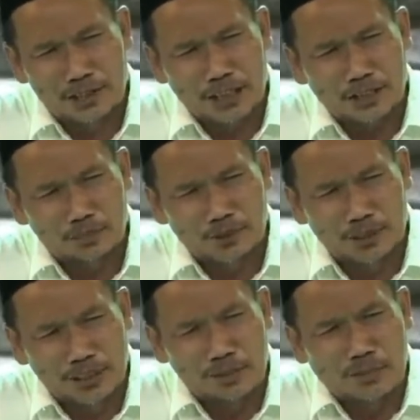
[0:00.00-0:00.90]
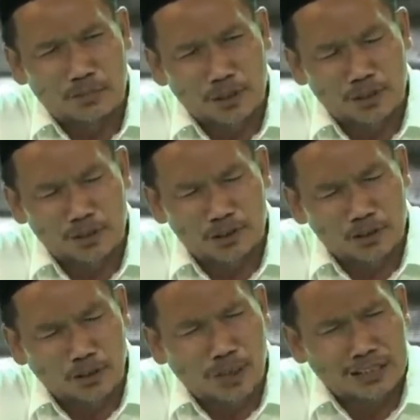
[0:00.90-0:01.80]
kiai sepuh jadi imam masjid
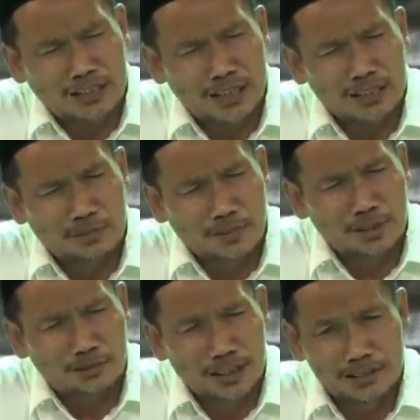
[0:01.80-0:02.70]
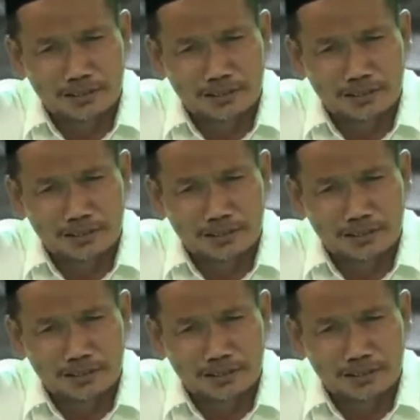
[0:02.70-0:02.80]
istiqomah sekali sampai tua